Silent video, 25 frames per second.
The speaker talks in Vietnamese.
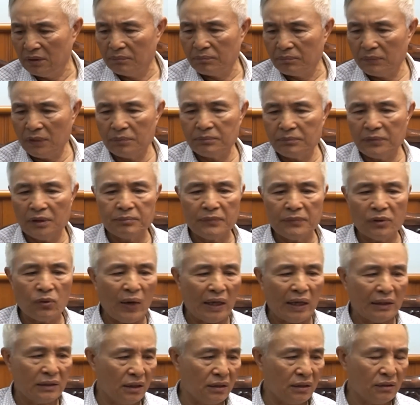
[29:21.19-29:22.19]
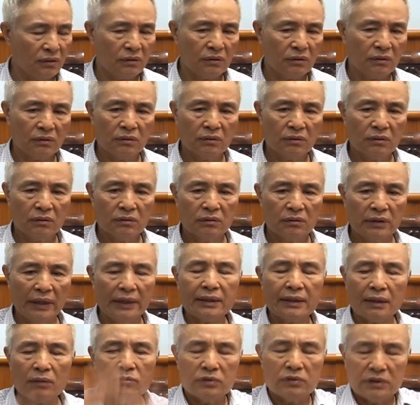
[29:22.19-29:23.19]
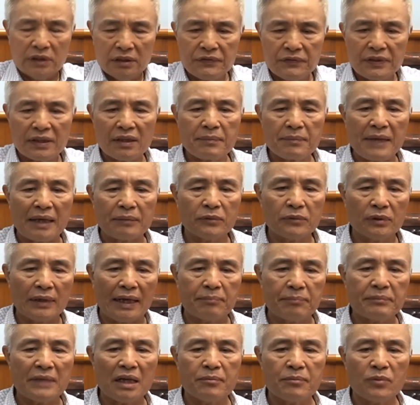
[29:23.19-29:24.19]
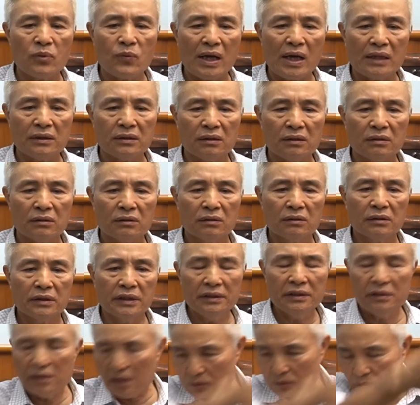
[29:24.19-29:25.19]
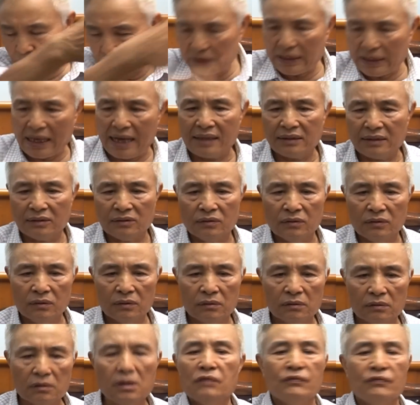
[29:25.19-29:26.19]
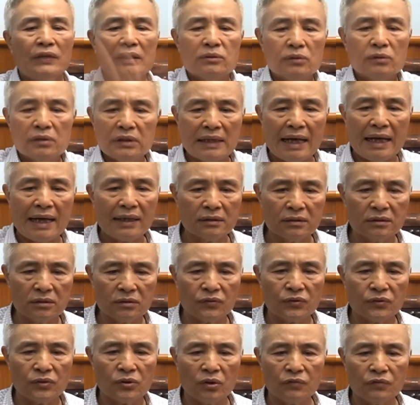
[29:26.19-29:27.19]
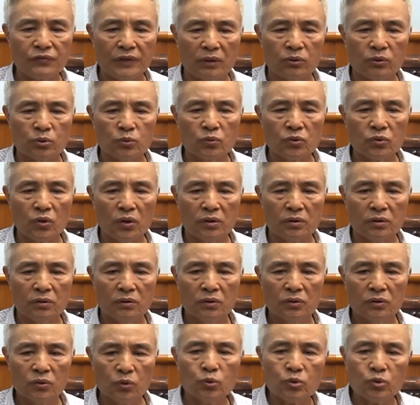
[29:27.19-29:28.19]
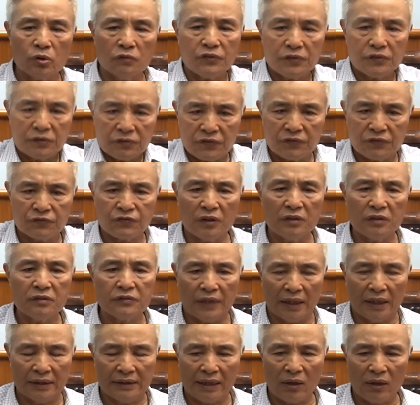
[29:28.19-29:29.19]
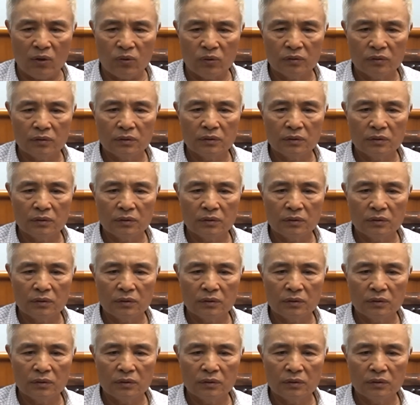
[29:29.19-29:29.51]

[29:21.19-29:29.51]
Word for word: mà, mà, mà qua được. Đấy các đồng chí mà các bạn bảo làm nào mà qua được, khi đường của người ta, đường vẫn của người ta chứ có, có phải của chúng tôi đâu, chúng tôi vẫn, vẫn phải ẩn náu.